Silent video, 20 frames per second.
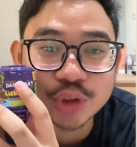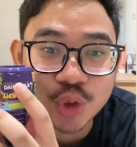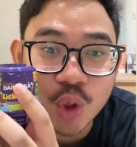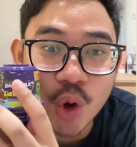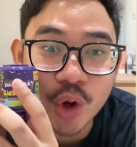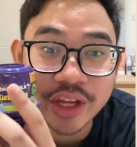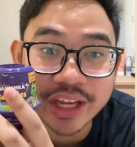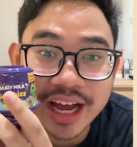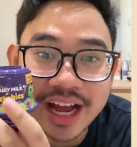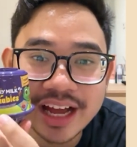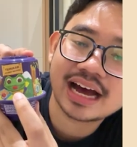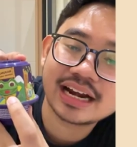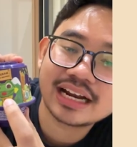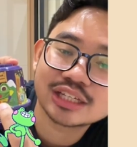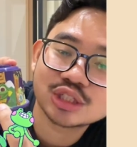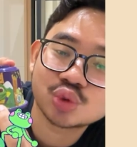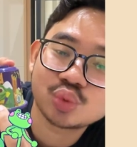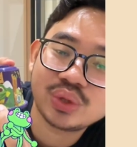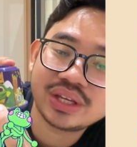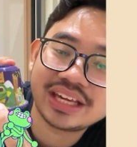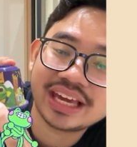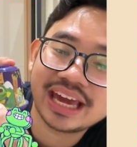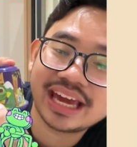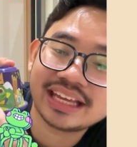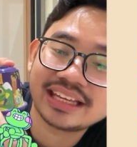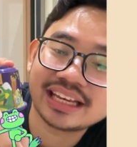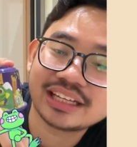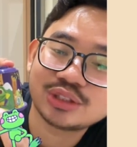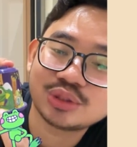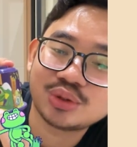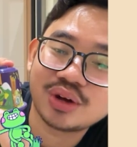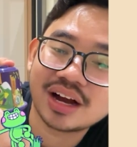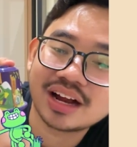Joy ya. Ada suike-nya juga